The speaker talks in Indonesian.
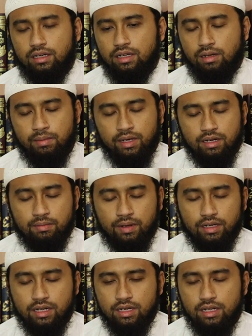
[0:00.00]

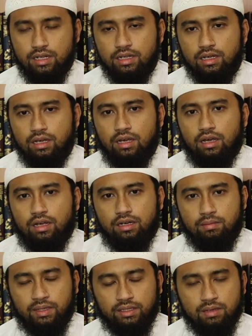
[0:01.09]
nikmat-nikmat ini,
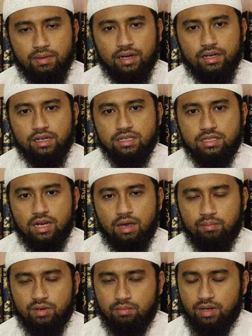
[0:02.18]
nikmat iman dan
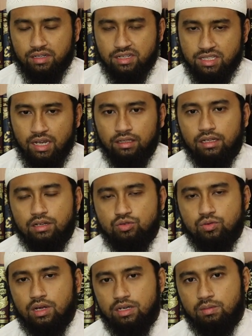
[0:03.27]
Islam, nikmat kesehatan dan
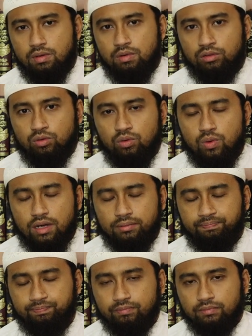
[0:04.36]
juga nikmat waktu luang
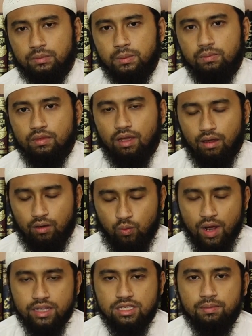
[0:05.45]

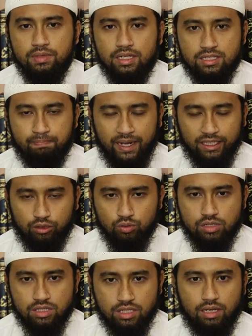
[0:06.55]
wajib dan
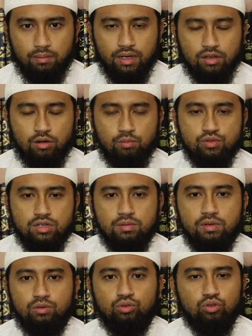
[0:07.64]
sepatutnya bagi kaum
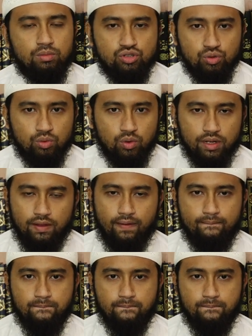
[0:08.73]
muslimin untuk mensyukuri.